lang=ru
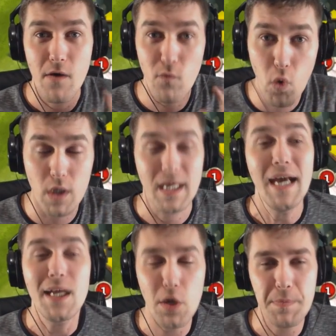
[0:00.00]
Вот,
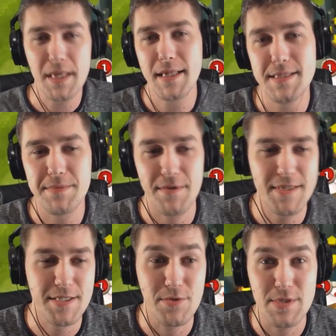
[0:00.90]
но ну а перед этим
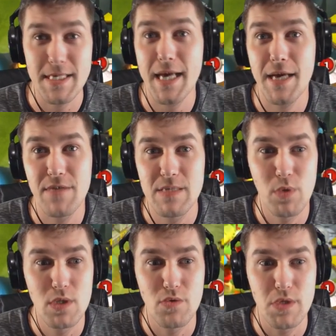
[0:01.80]
давайте, друзья, я
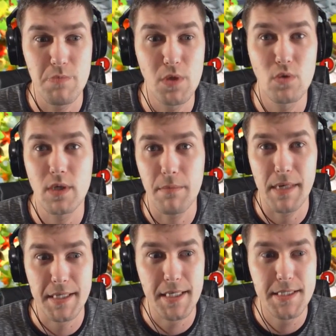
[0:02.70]
воспользуюсь минуткой
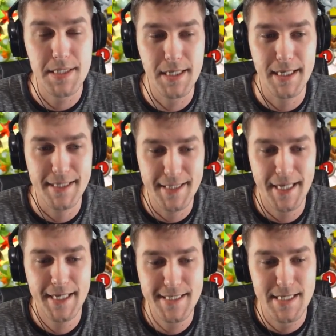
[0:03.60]
маркетинга,
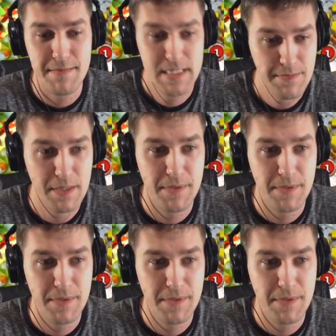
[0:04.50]
да, сам себе